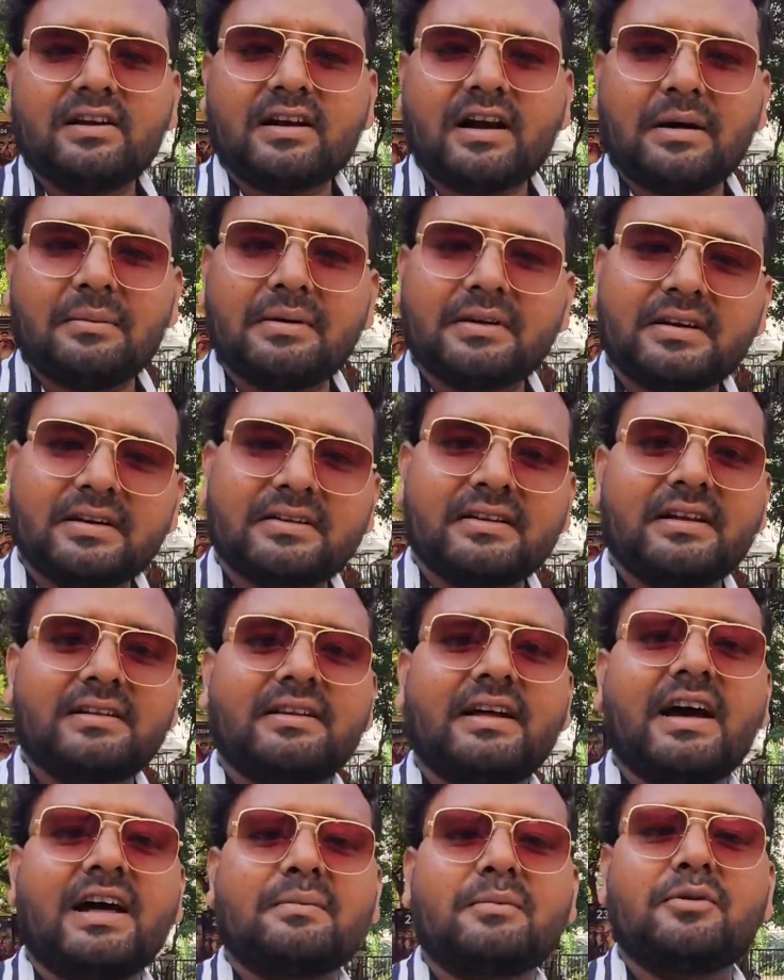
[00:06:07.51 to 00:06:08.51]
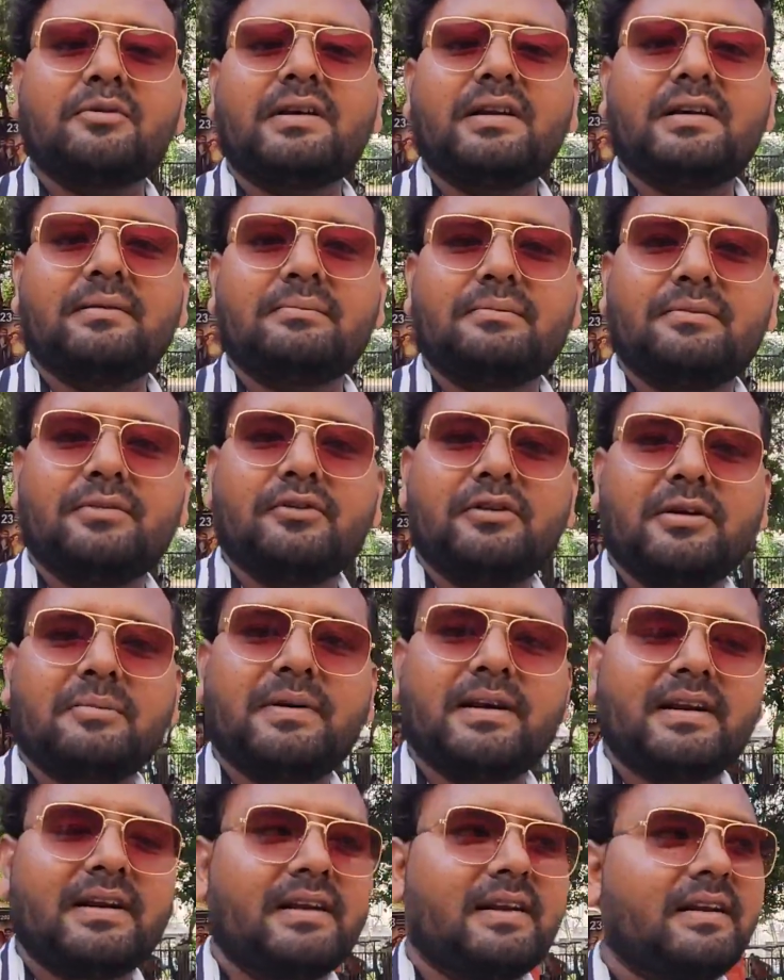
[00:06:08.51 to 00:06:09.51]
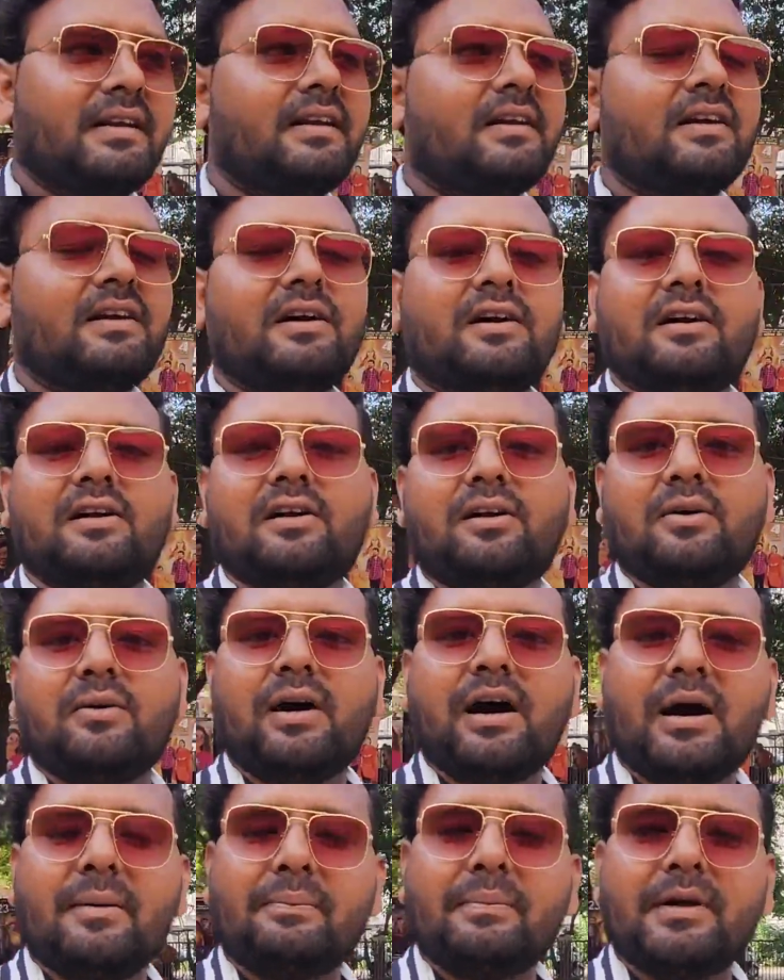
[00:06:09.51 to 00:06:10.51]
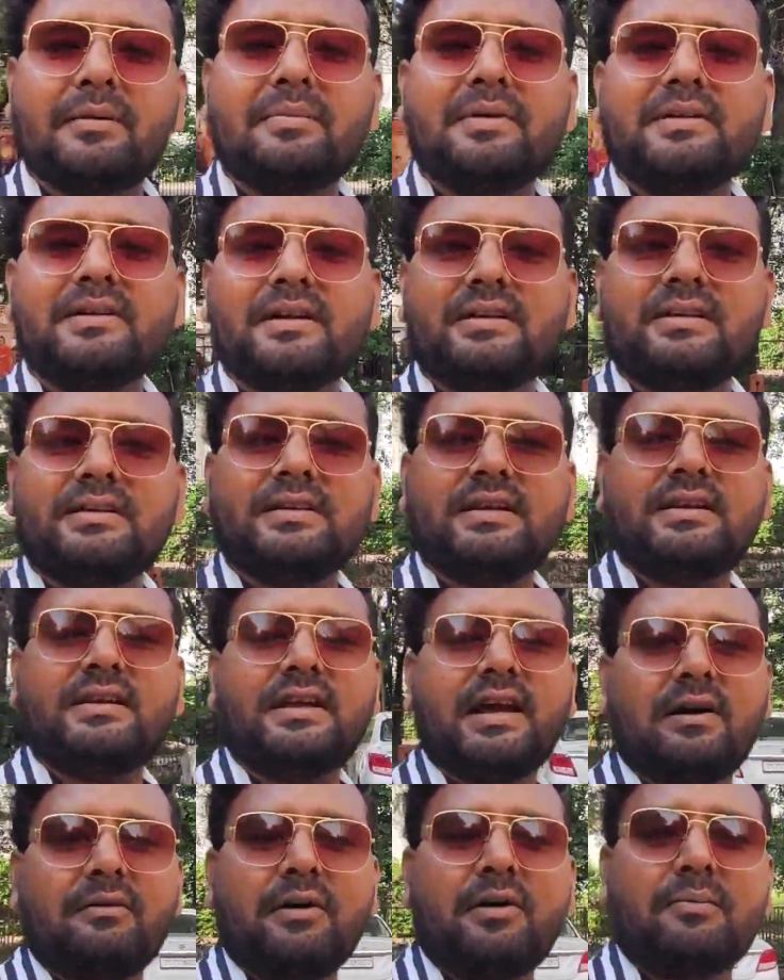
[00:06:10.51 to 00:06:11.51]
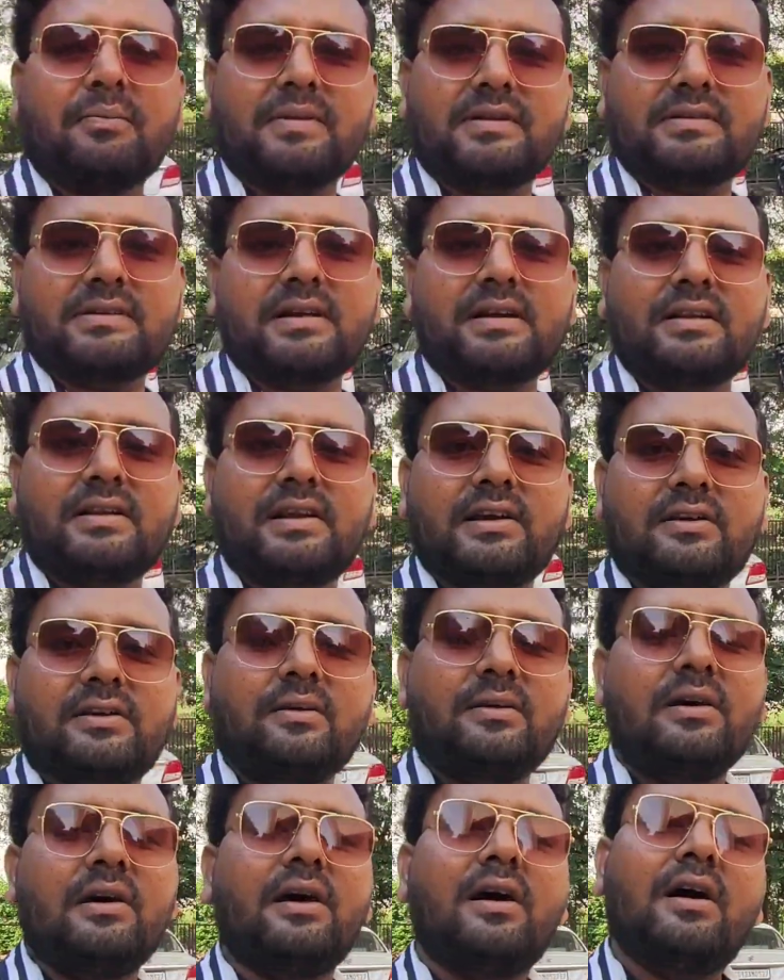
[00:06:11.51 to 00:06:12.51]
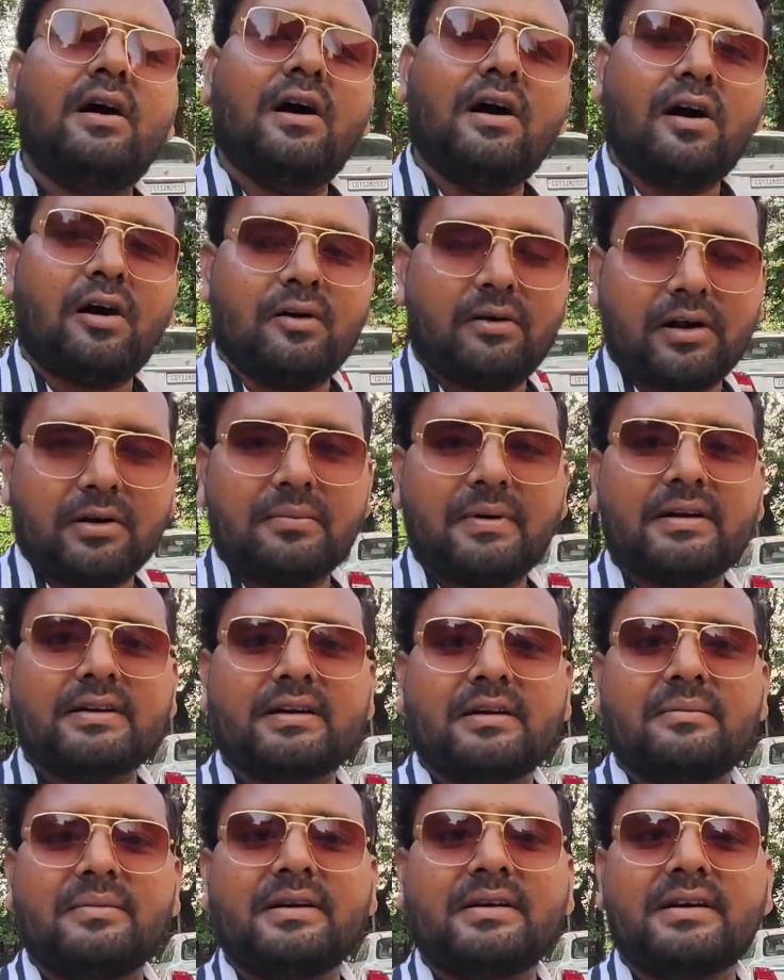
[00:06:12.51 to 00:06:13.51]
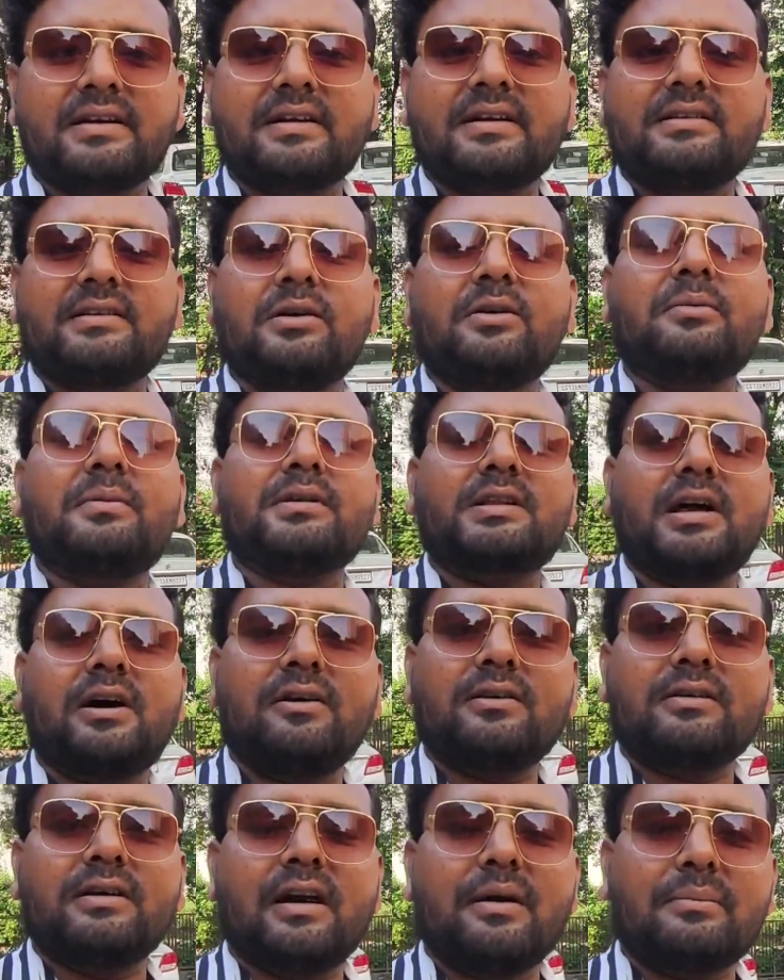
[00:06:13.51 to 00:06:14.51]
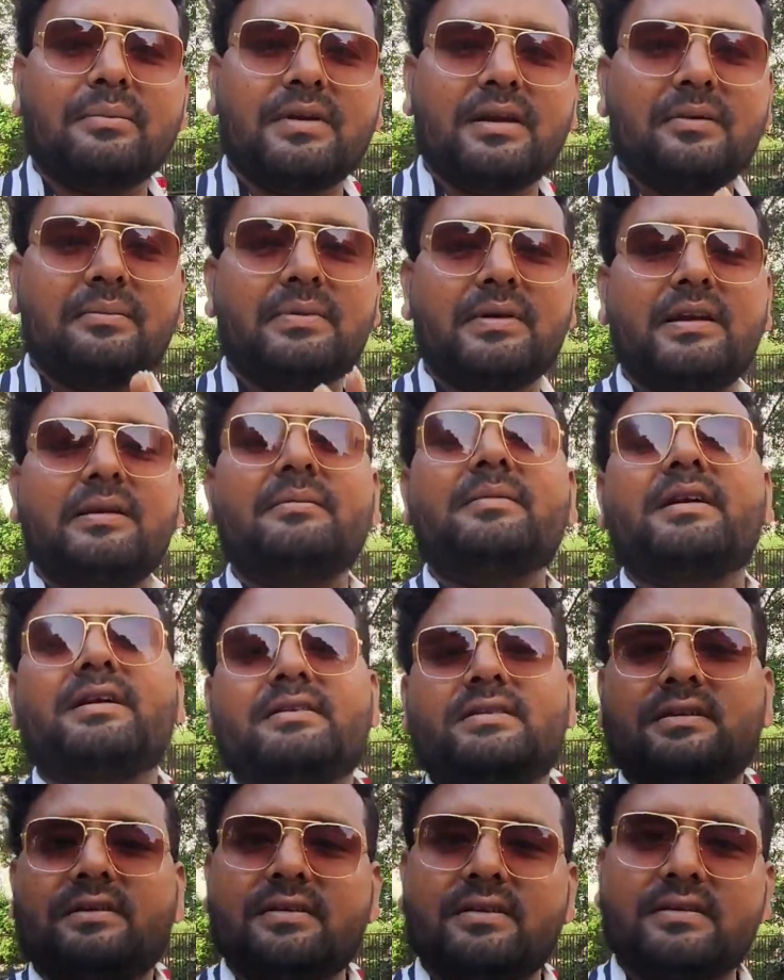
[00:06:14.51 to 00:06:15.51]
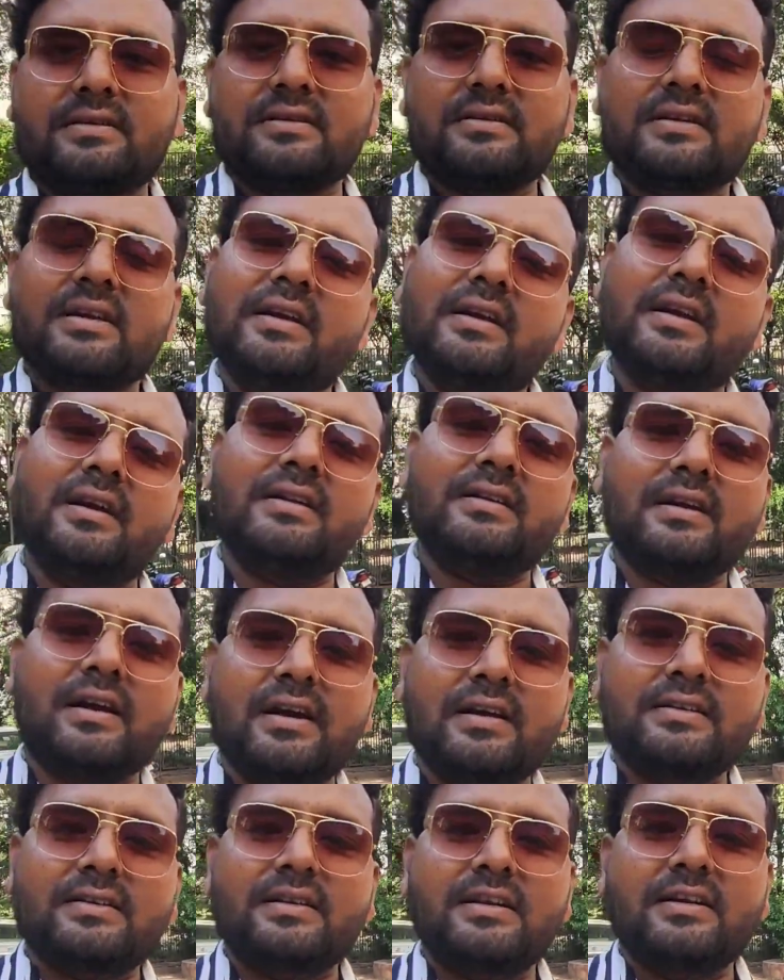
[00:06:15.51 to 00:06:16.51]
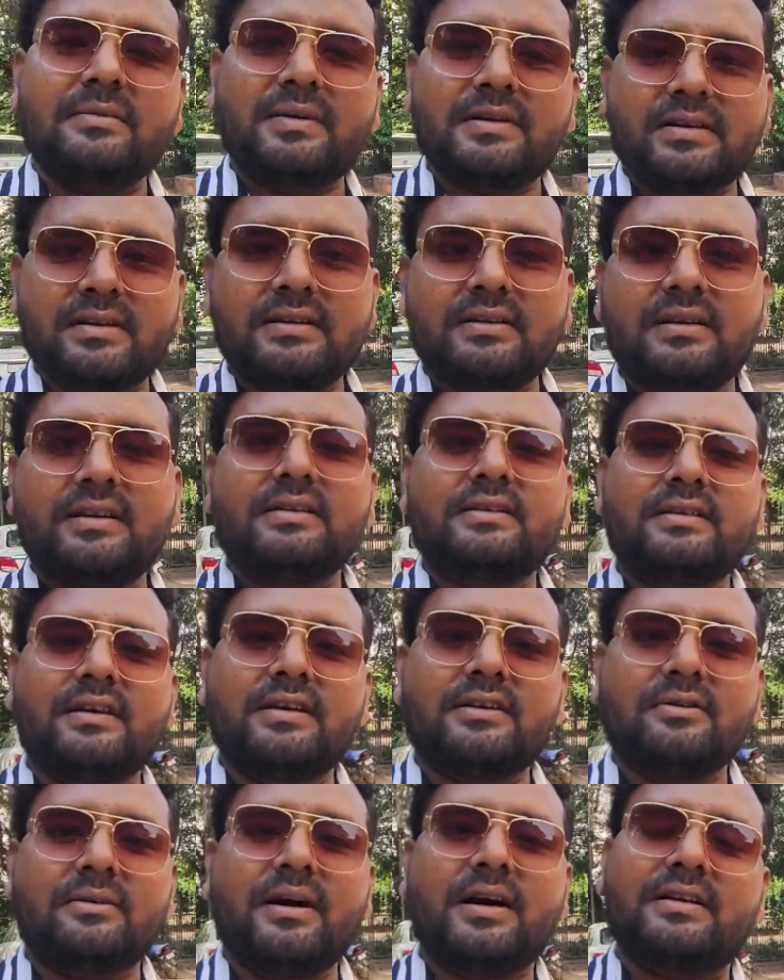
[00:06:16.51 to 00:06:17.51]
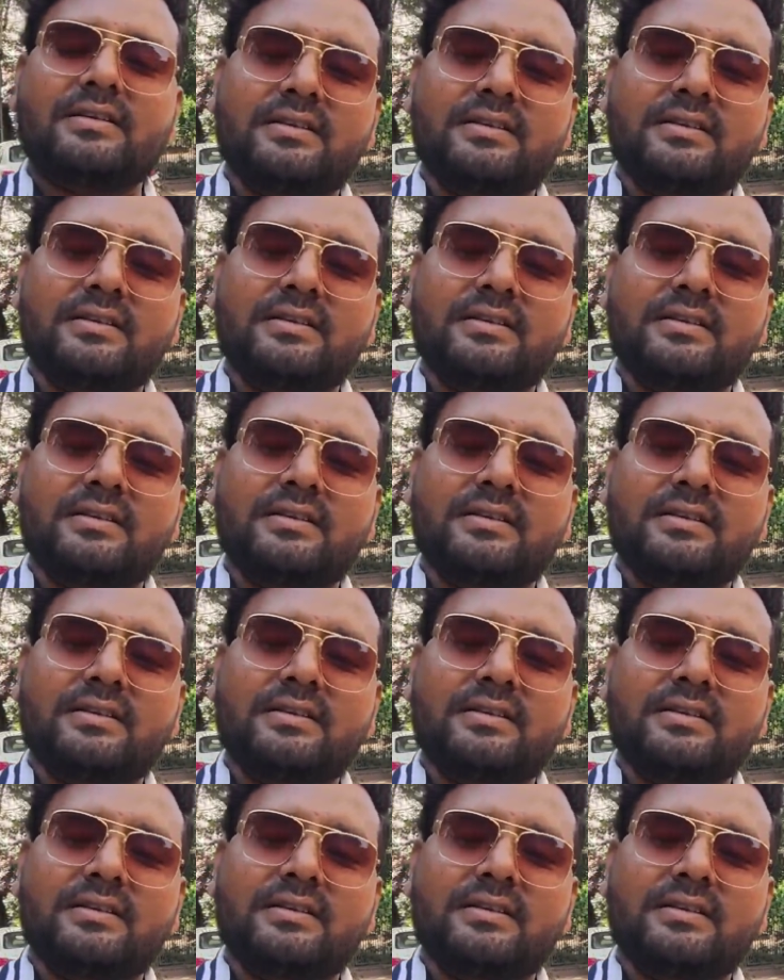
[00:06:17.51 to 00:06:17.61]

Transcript: काबर की शानदार मूवी मूवी बने हैं और आप मन भी जल्दी जल्दी आवाओ पिक्चर ला देखो और एक बार कमेंट करके ज़रूर बताओ कि आप मतलब फिल्म कैसी लगी ठीक है आज के लिए बस इतना ही जय जवाहर